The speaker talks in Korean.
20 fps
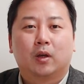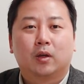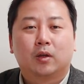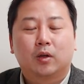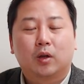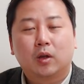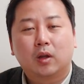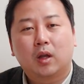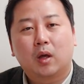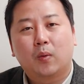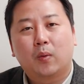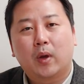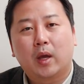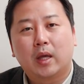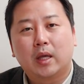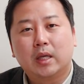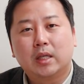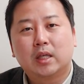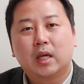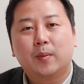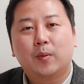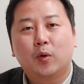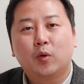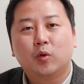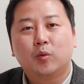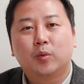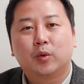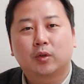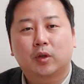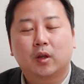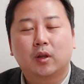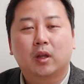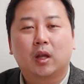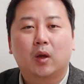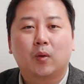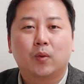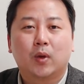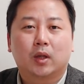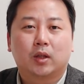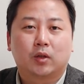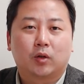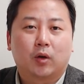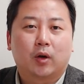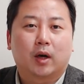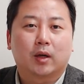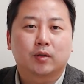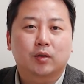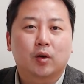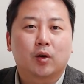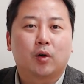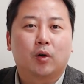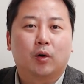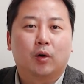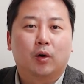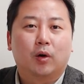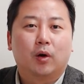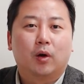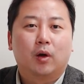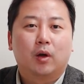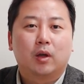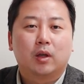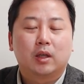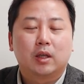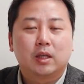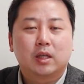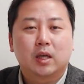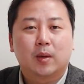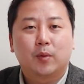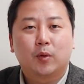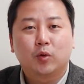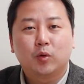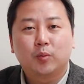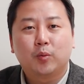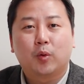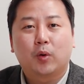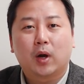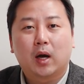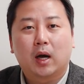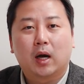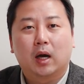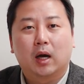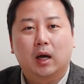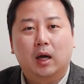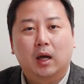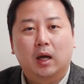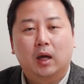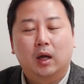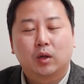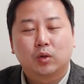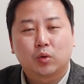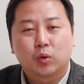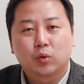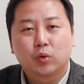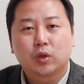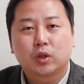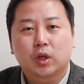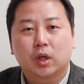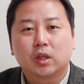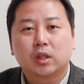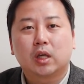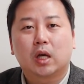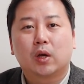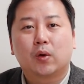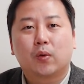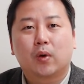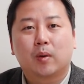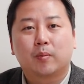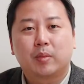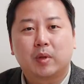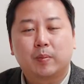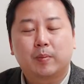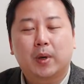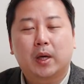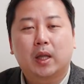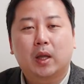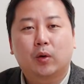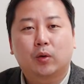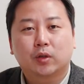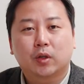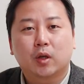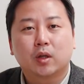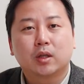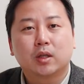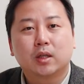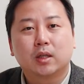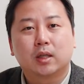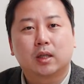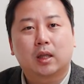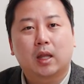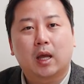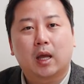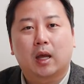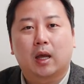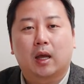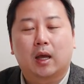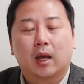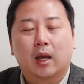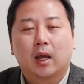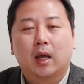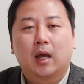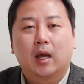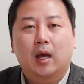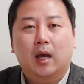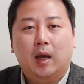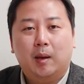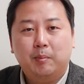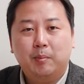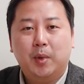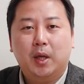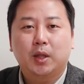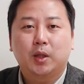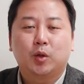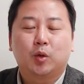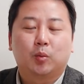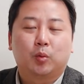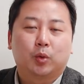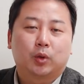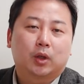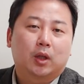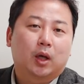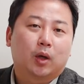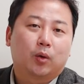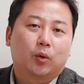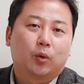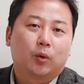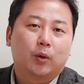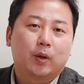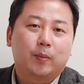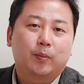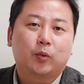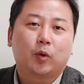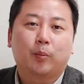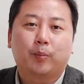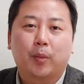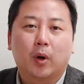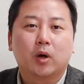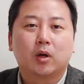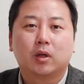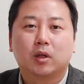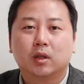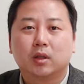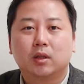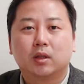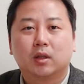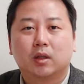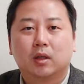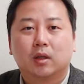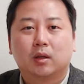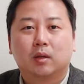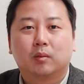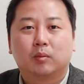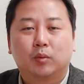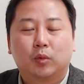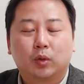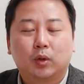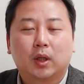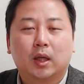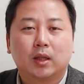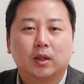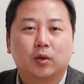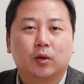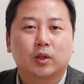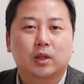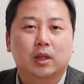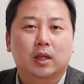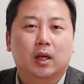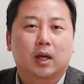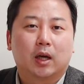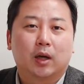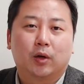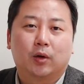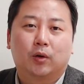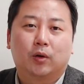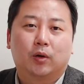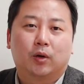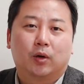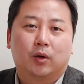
그런데 왜 이재명 후보 선대위에 들어가서 이재명 후보가 조국 전 장관 비판하고 선글때 한마디도 못하고 입도 뻥긋 못하는 것일까요?